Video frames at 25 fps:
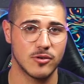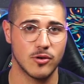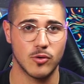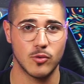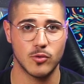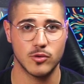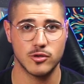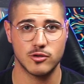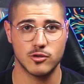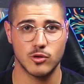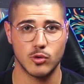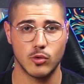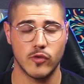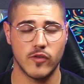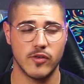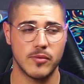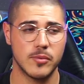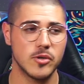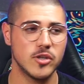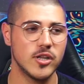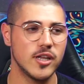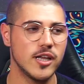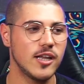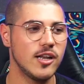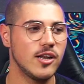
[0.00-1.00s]
con questo nuovo
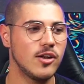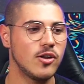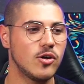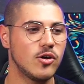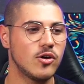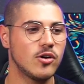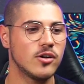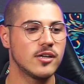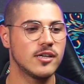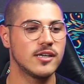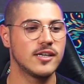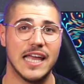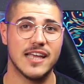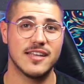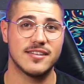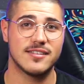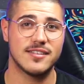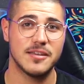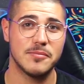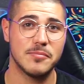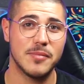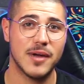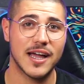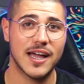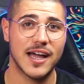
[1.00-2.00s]
modello e
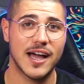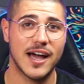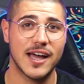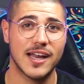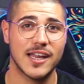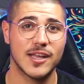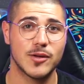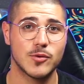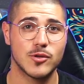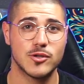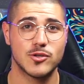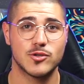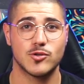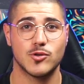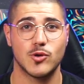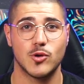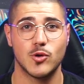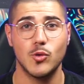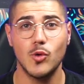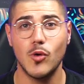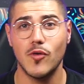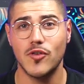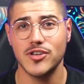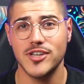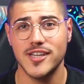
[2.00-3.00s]
se magari questo
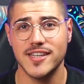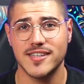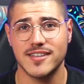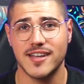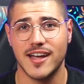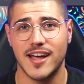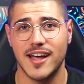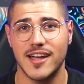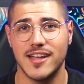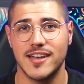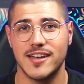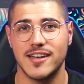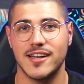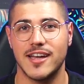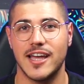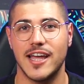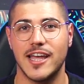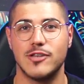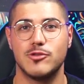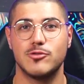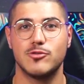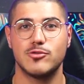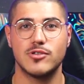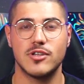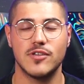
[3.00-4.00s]
nuovo design è
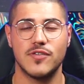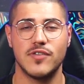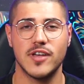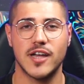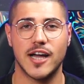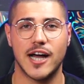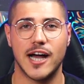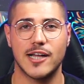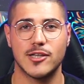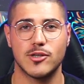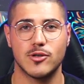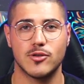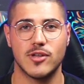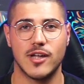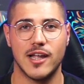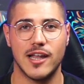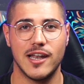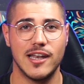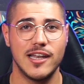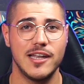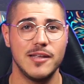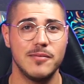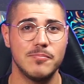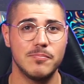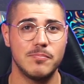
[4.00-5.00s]
giustificato
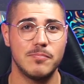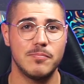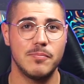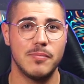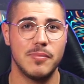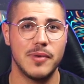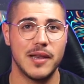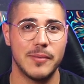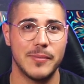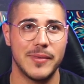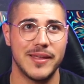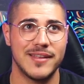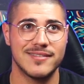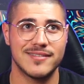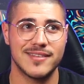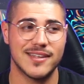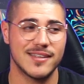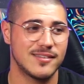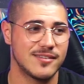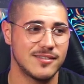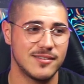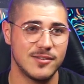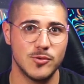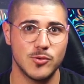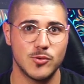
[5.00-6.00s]

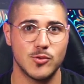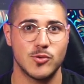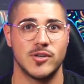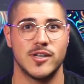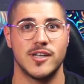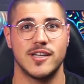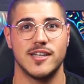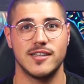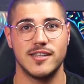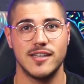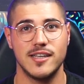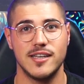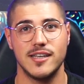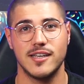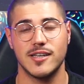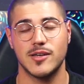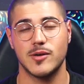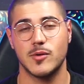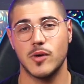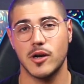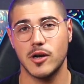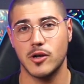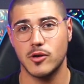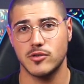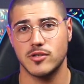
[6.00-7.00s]
dall'implementazione di
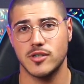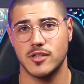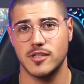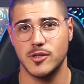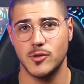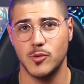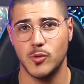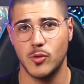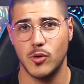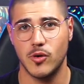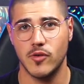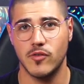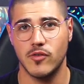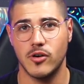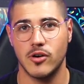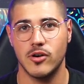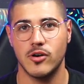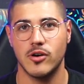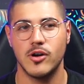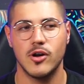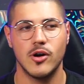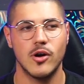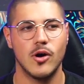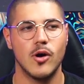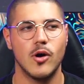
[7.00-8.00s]
qualcosa di
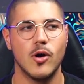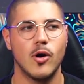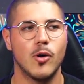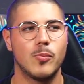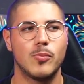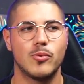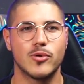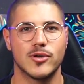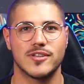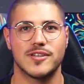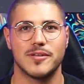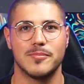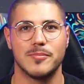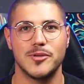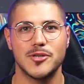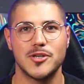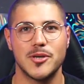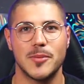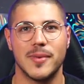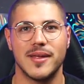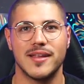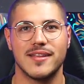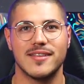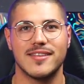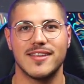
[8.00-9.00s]
nuovo oppure
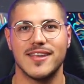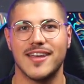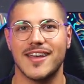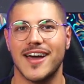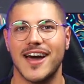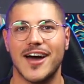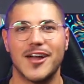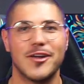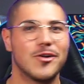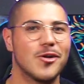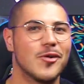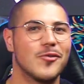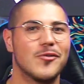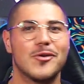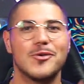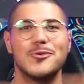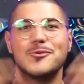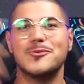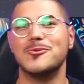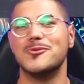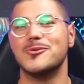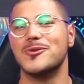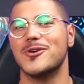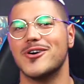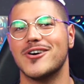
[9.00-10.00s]
semplicemente hanno
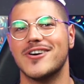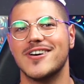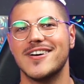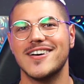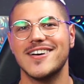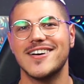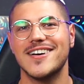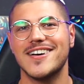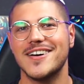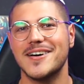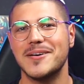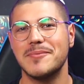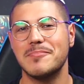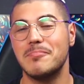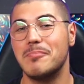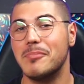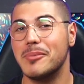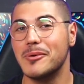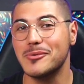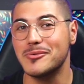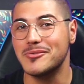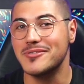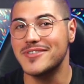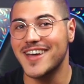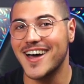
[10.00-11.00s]
voluto
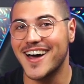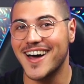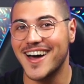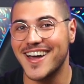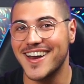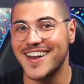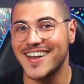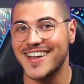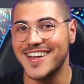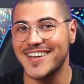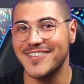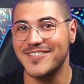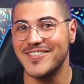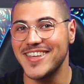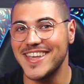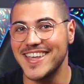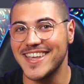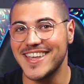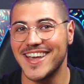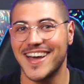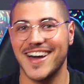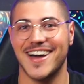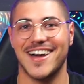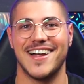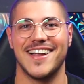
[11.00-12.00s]
buttare
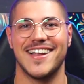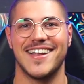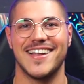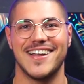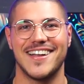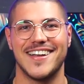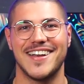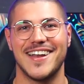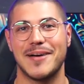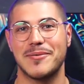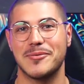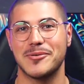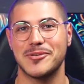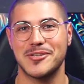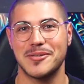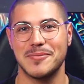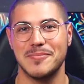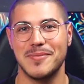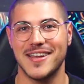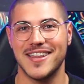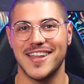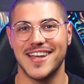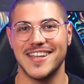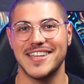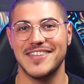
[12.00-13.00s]
via la
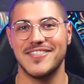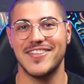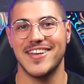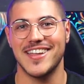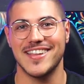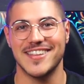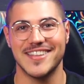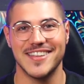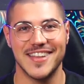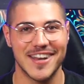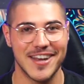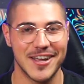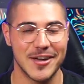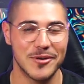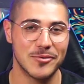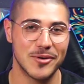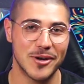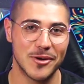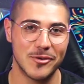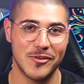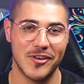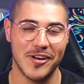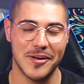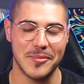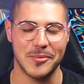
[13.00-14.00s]
possibilità di vendere una
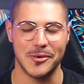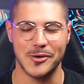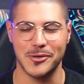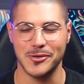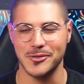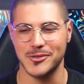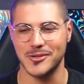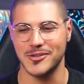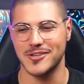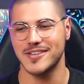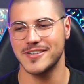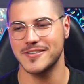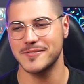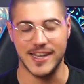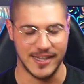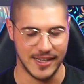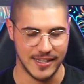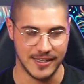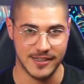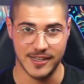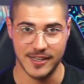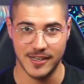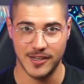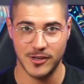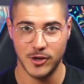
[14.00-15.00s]
nuova moto. E
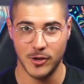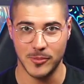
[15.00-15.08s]
niente,